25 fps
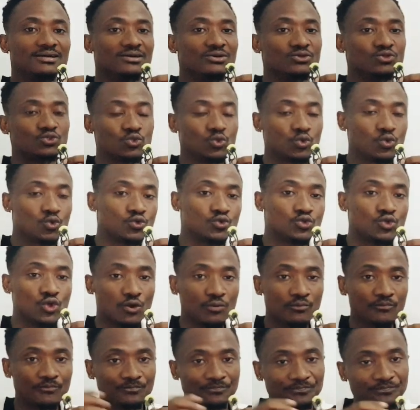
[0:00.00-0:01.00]

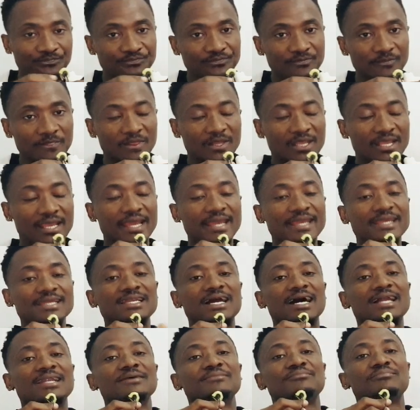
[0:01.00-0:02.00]
Sorogium et
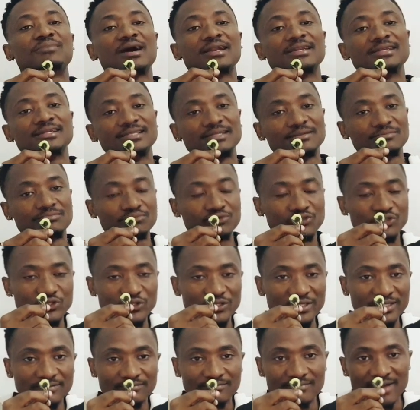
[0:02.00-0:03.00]
il allait parler de
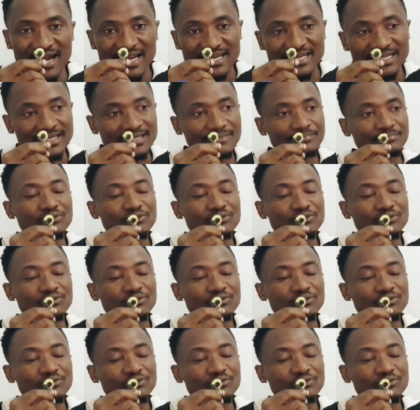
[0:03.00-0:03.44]
Picheline Bali,